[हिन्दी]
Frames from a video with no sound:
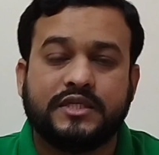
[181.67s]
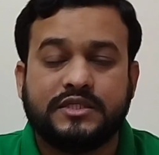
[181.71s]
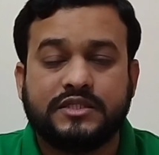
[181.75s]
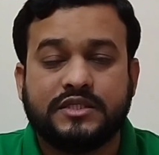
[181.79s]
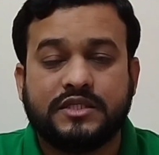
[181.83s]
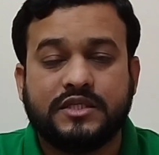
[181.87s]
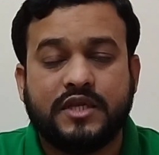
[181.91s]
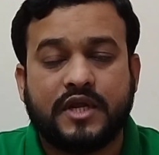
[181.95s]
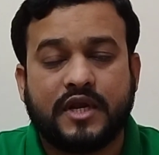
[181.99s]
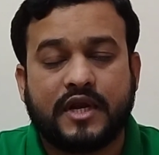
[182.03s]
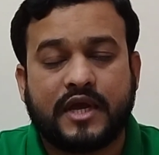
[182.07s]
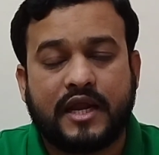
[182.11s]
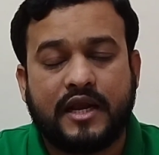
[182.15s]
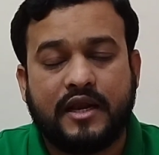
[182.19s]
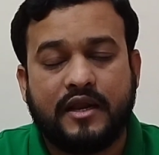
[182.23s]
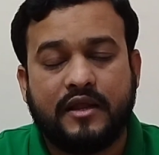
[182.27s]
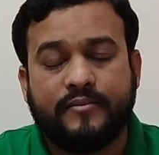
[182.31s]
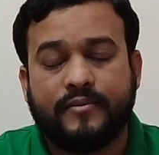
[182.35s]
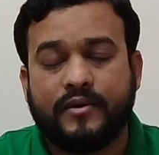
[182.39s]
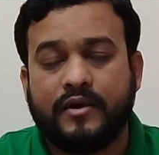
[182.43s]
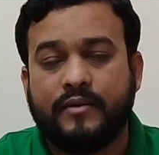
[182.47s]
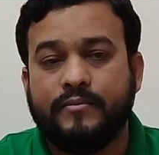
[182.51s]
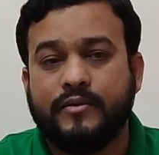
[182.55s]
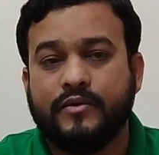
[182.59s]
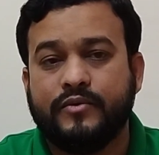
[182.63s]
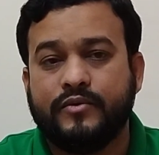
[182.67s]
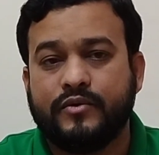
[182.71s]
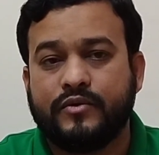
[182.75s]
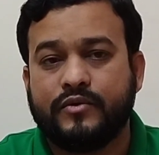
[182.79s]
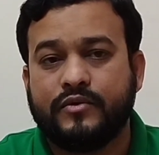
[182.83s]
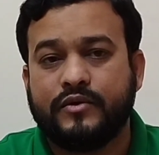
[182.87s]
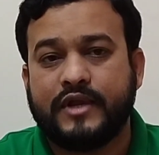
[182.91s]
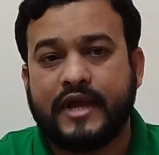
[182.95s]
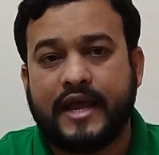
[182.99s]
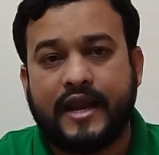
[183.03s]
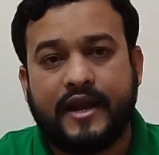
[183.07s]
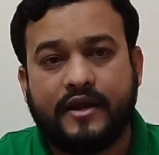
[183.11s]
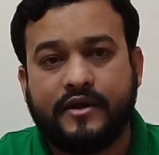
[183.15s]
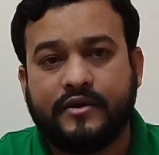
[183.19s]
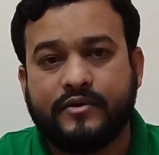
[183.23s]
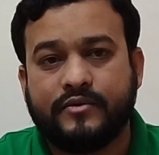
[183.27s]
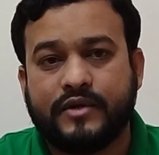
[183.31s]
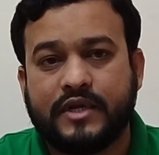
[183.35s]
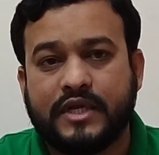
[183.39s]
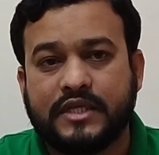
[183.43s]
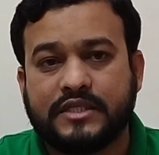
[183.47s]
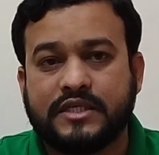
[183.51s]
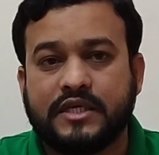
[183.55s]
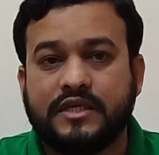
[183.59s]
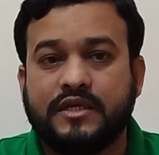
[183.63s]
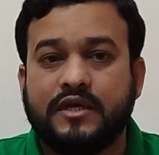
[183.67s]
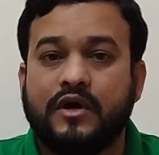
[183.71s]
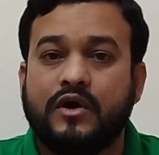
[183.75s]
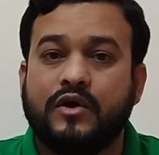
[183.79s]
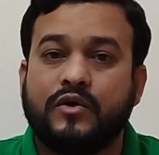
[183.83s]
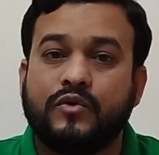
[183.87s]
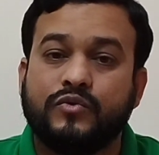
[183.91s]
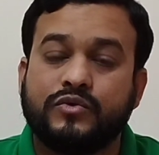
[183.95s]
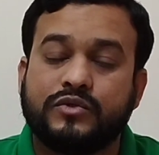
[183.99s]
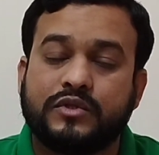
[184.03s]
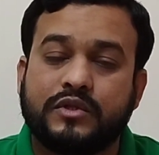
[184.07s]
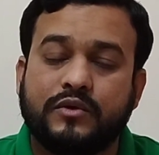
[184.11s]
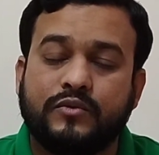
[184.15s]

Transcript: इंजीनियर का लेवल में उनको टैलेंट होना चाहिए और